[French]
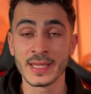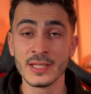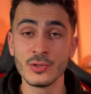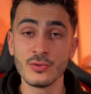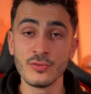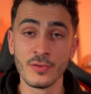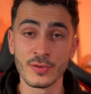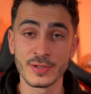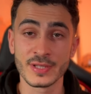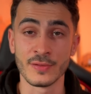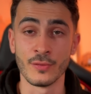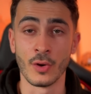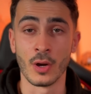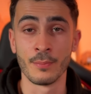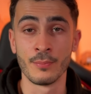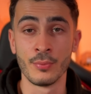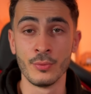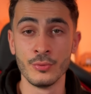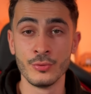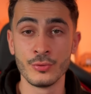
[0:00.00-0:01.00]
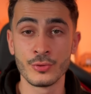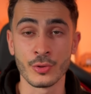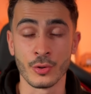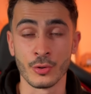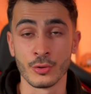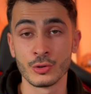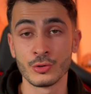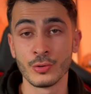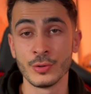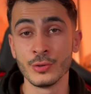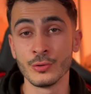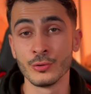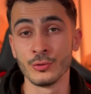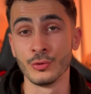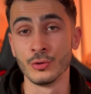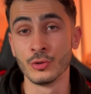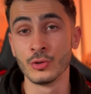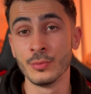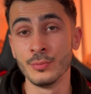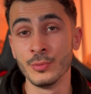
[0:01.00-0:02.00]
Et si tu veux en savoir plus en rejoignant
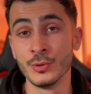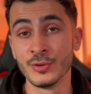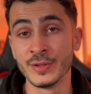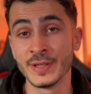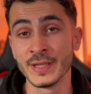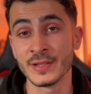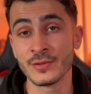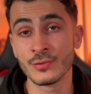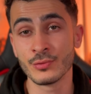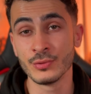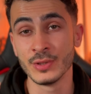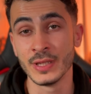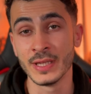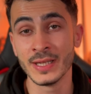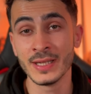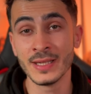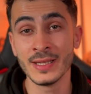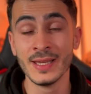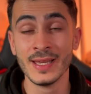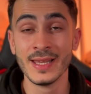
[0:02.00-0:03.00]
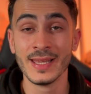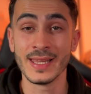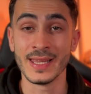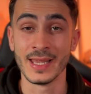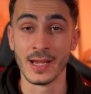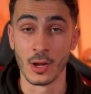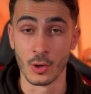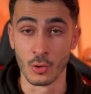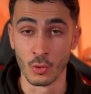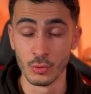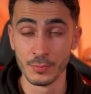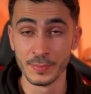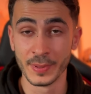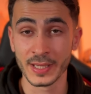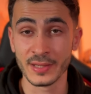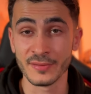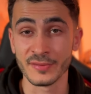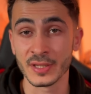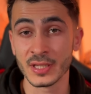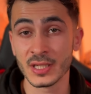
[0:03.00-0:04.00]
une communauté soudée et un groupe
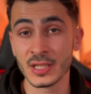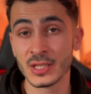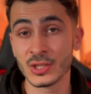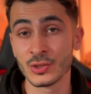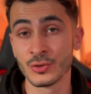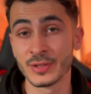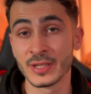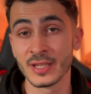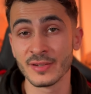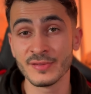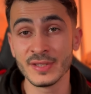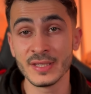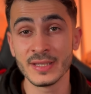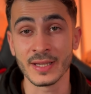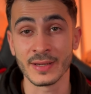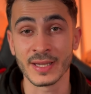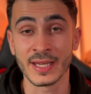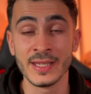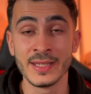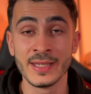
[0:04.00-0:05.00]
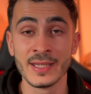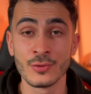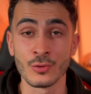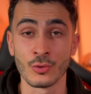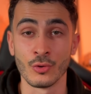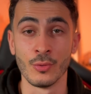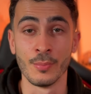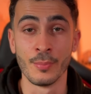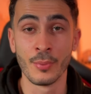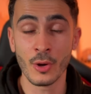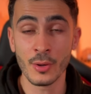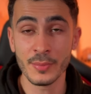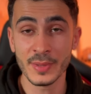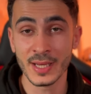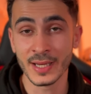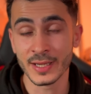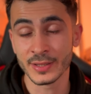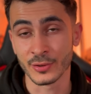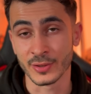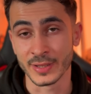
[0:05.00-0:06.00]
privé, je t'invite à cliquer sur le
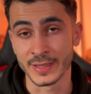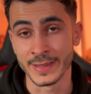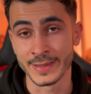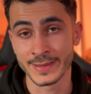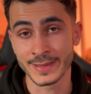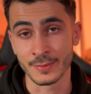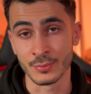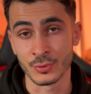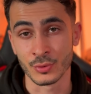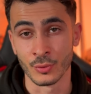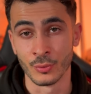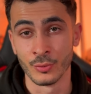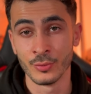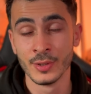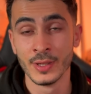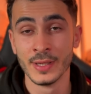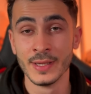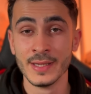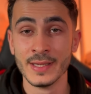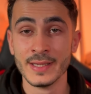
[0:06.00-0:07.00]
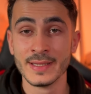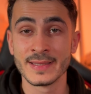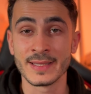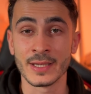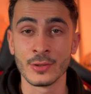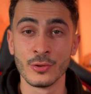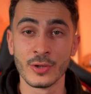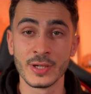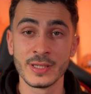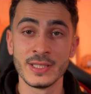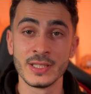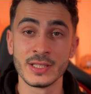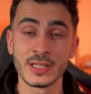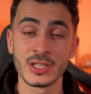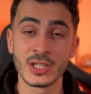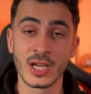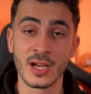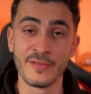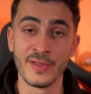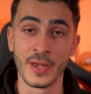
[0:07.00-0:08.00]
premier lien dans la description, ça te
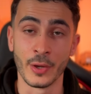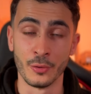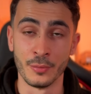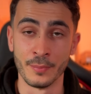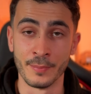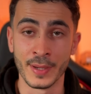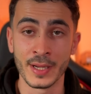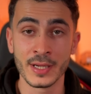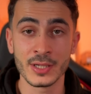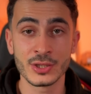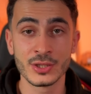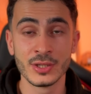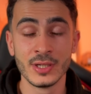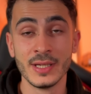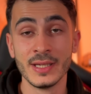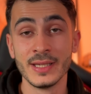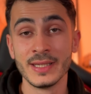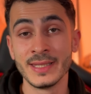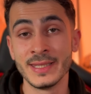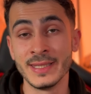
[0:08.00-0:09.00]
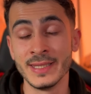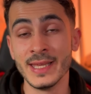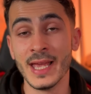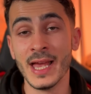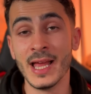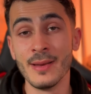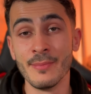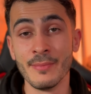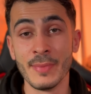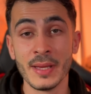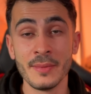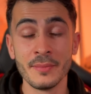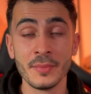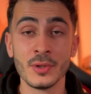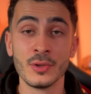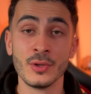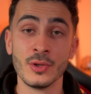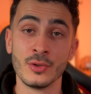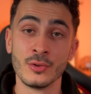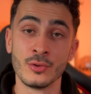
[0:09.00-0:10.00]
redirigera vers une page qui
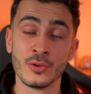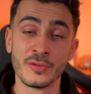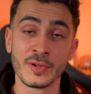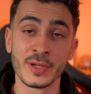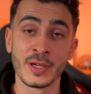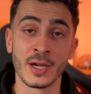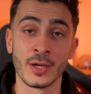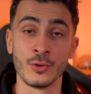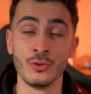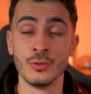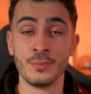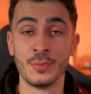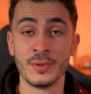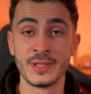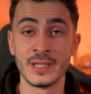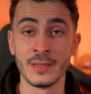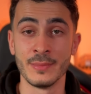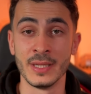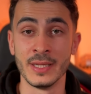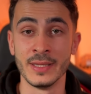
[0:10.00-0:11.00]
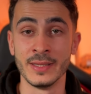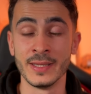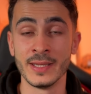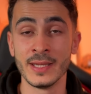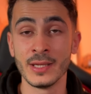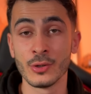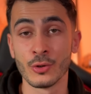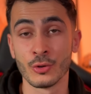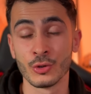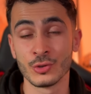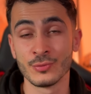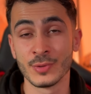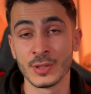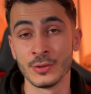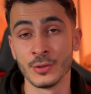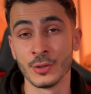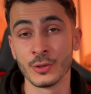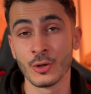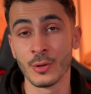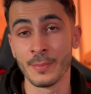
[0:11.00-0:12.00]
elle-même t'offrira deux possibilités,
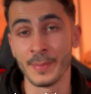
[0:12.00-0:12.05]
rejoindre notre